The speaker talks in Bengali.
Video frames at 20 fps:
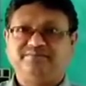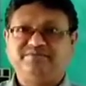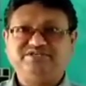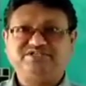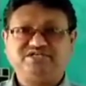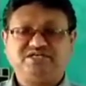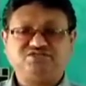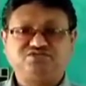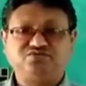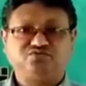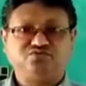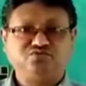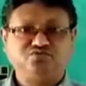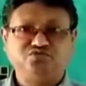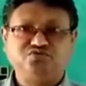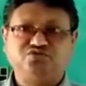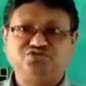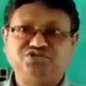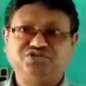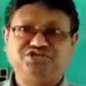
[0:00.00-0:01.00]
বিশেষ
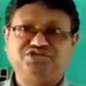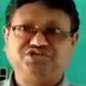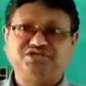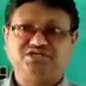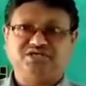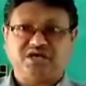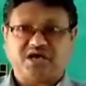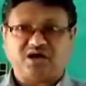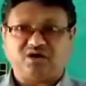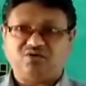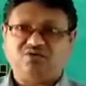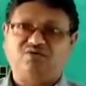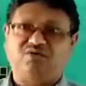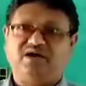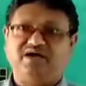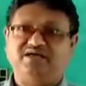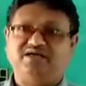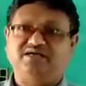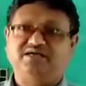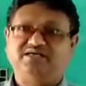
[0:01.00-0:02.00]
উন্নতি না
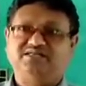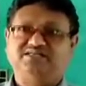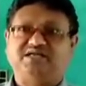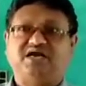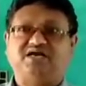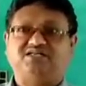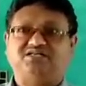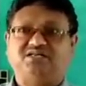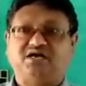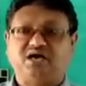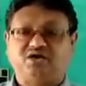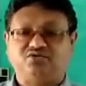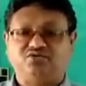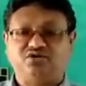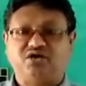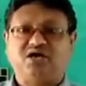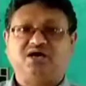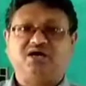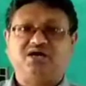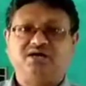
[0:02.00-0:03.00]
হওয়ায় তার
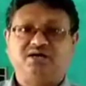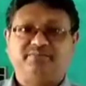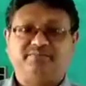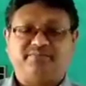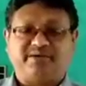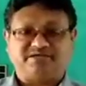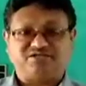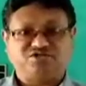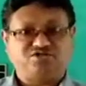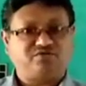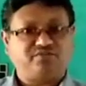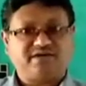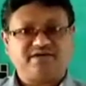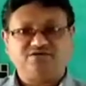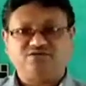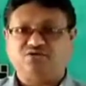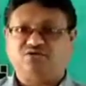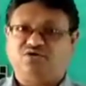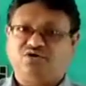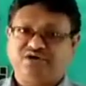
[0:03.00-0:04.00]
ধারণা
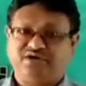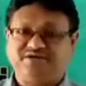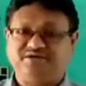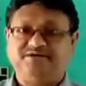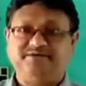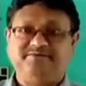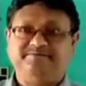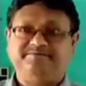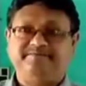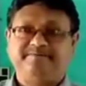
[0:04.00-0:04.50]
বাস্তবায়িত হয়নি